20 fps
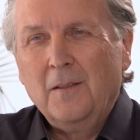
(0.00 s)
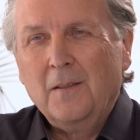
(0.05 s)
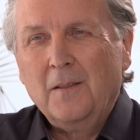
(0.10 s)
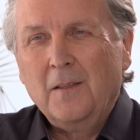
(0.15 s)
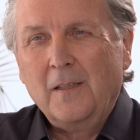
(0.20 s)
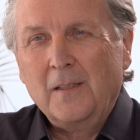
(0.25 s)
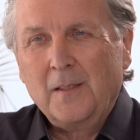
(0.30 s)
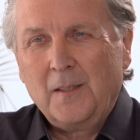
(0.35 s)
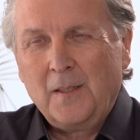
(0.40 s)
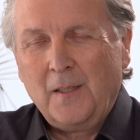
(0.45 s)

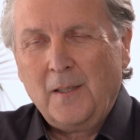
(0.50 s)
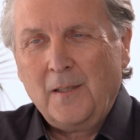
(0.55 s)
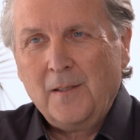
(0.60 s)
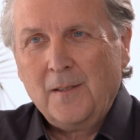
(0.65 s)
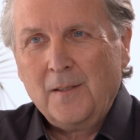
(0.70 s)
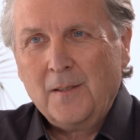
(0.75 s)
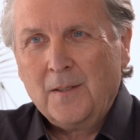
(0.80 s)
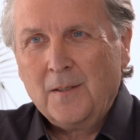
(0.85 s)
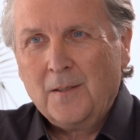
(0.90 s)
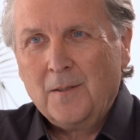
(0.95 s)
Das
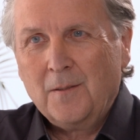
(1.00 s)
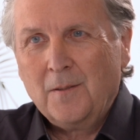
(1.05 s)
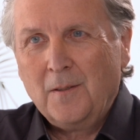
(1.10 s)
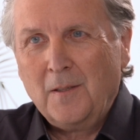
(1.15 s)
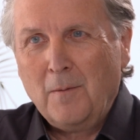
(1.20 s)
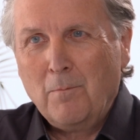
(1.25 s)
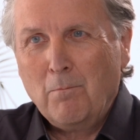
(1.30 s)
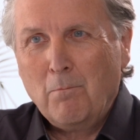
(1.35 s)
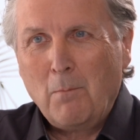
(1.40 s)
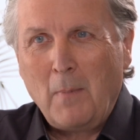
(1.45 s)
heißt,
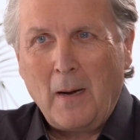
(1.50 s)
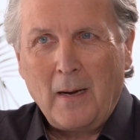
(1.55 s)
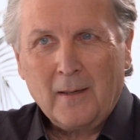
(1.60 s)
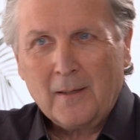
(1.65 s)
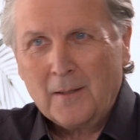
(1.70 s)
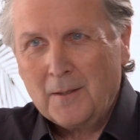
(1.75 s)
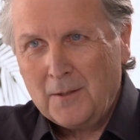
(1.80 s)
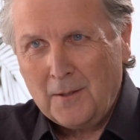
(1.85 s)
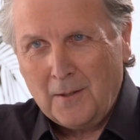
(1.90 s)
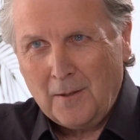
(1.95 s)
im
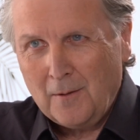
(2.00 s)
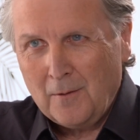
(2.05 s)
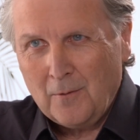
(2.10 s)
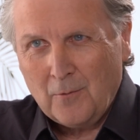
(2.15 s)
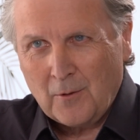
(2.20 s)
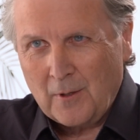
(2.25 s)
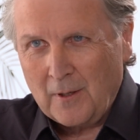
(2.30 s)
Marketing